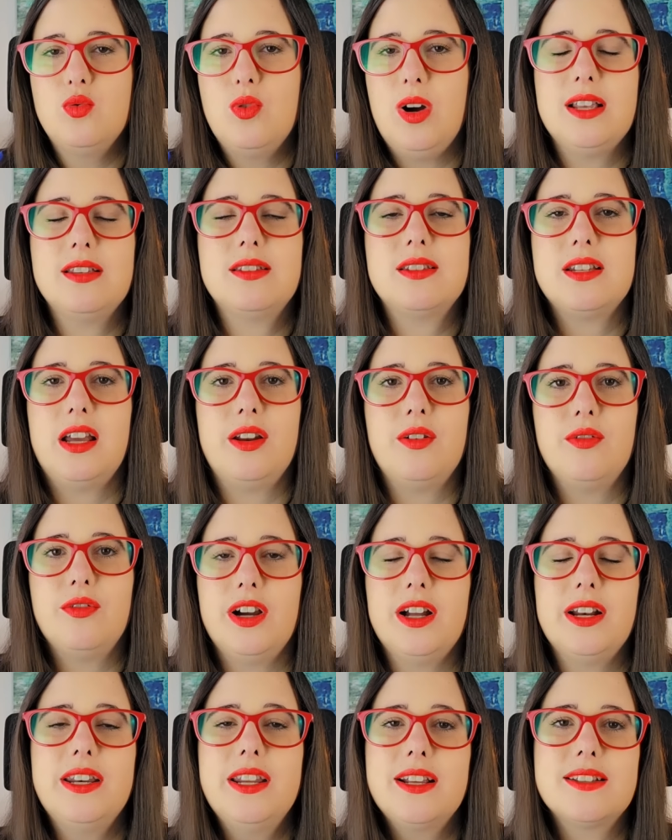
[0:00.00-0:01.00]
du hast
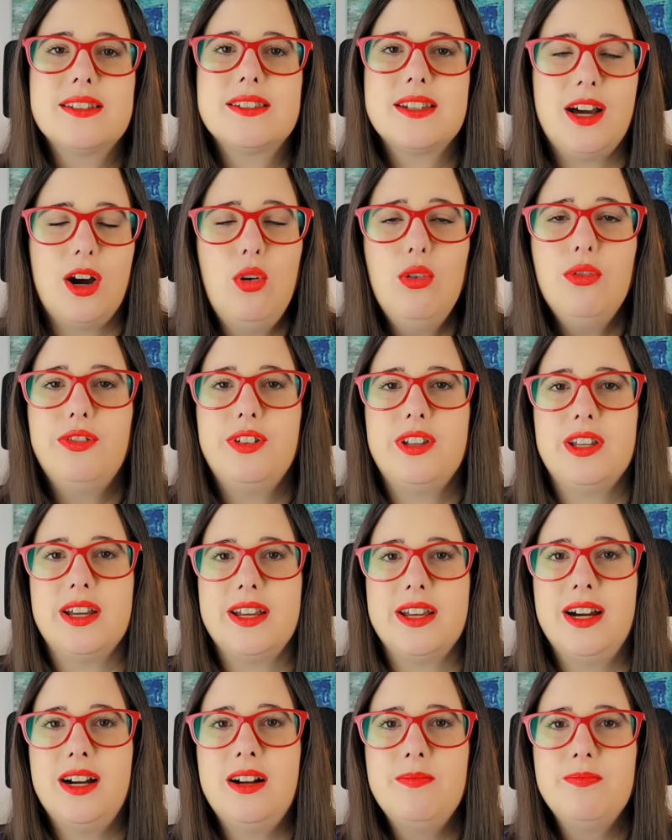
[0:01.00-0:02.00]
einfach nichts drauf
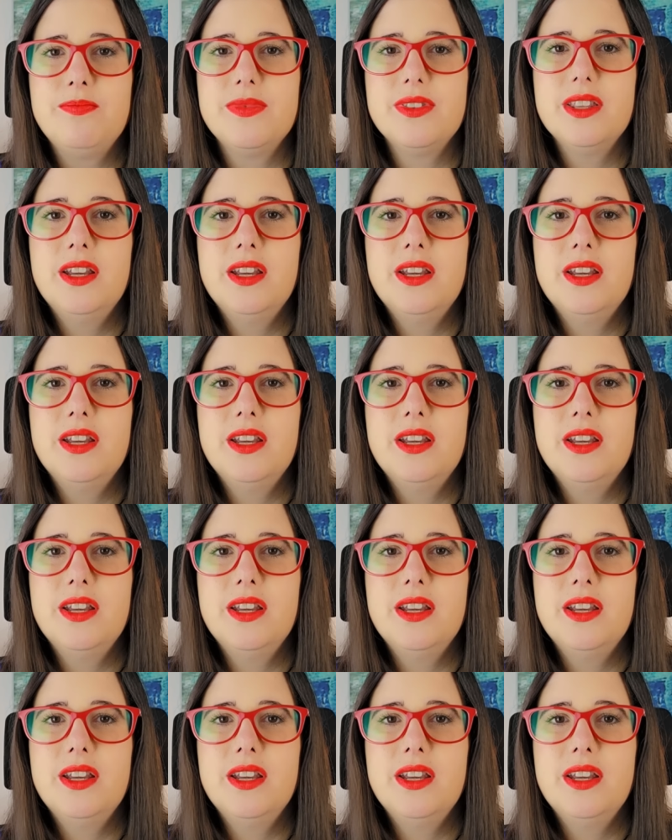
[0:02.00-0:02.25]
hier, ja.